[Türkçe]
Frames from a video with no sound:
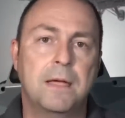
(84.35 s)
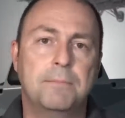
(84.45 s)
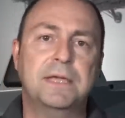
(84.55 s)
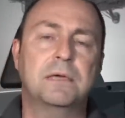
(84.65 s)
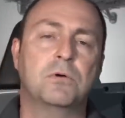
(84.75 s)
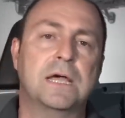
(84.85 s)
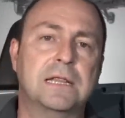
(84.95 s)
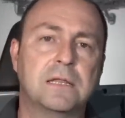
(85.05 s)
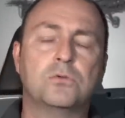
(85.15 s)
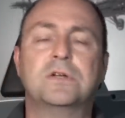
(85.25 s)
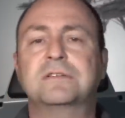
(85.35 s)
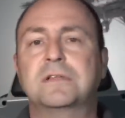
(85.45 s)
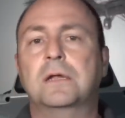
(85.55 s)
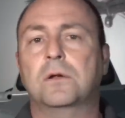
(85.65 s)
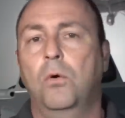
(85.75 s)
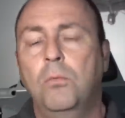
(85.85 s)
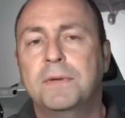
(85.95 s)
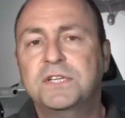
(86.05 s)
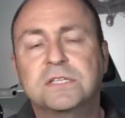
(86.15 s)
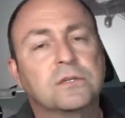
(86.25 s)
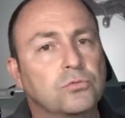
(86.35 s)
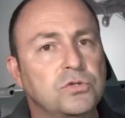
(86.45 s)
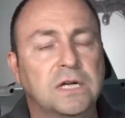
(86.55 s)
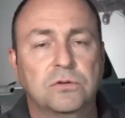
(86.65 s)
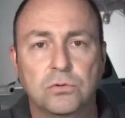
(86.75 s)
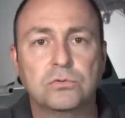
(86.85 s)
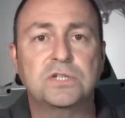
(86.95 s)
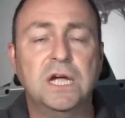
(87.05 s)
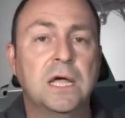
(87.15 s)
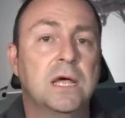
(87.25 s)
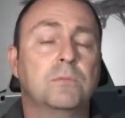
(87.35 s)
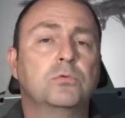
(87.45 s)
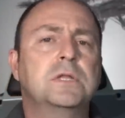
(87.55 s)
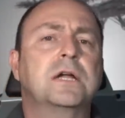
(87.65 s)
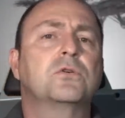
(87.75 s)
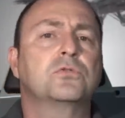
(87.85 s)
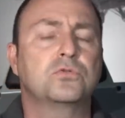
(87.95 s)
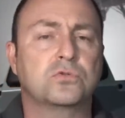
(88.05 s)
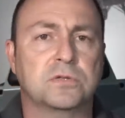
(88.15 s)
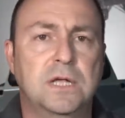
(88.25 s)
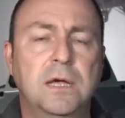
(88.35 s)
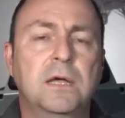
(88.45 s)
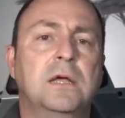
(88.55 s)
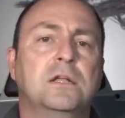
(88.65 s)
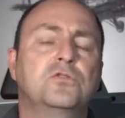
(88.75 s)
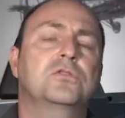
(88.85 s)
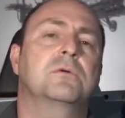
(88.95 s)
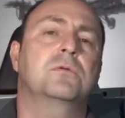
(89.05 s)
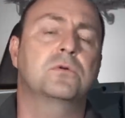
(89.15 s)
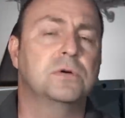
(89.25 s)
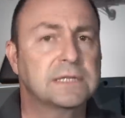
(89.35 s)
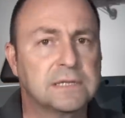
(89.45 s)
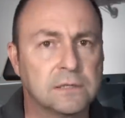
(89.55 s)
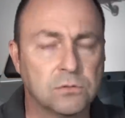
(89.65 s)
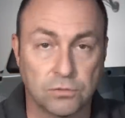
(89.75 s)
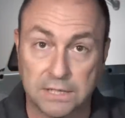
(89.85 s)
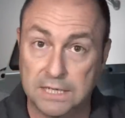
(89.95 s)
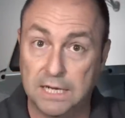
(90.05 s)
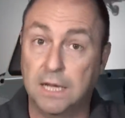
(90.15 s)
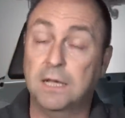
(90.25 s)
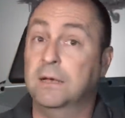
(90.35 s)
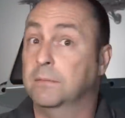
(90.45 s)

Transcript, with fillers: Peki bu elde üretilen 15 adet uçak ne olacak? Bunlar konusunda Türk Hava Kuvvetleri'nin onayıyla